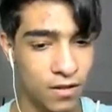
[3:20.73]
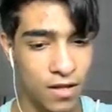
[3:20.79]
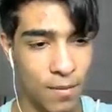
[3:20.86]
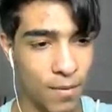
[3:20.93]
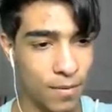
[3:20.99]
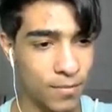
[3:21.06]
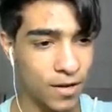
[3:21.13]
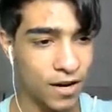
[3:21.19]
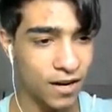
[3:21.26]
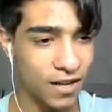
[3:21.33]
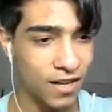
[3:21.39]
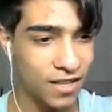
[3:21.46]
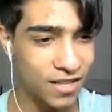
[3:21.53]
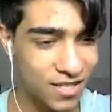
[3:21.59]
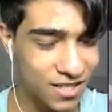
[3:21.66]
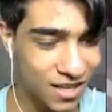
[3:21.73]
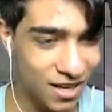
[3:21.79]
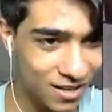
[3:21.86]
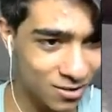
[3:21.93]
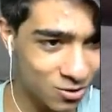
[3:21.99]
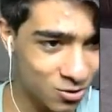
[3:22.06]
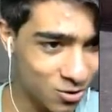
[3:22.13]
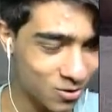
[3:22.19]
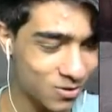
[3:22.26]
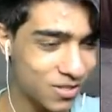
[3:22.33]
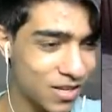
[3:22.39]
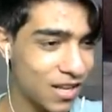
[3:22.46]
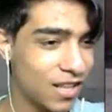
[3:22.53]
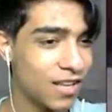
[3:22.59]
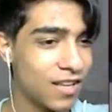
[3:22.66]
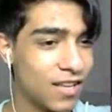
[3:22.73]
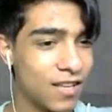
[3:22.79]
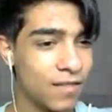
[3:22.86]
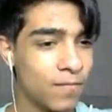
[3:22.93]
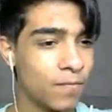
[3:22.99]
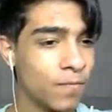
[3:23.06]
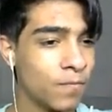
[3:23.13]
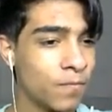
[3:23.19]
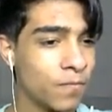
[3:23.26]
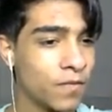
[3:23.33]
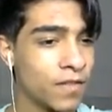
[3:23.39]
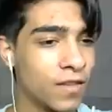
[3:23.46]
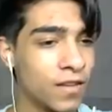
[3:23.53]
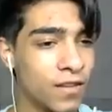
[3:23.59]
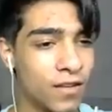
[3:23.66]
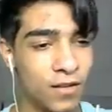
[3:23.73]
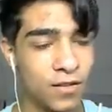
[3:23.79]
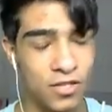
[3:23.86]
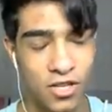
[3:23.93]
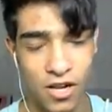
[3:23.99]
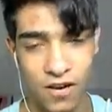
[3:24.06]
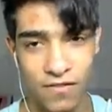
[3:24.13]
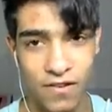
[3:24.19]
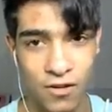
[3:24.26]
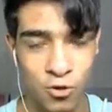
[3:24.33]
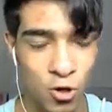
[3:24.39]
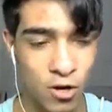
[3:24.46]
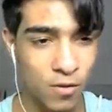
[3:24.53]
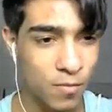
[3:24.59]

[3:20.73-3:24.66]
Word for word: Tamamdır arkadaşlar. Çok güzel. Şerefine şöyle bir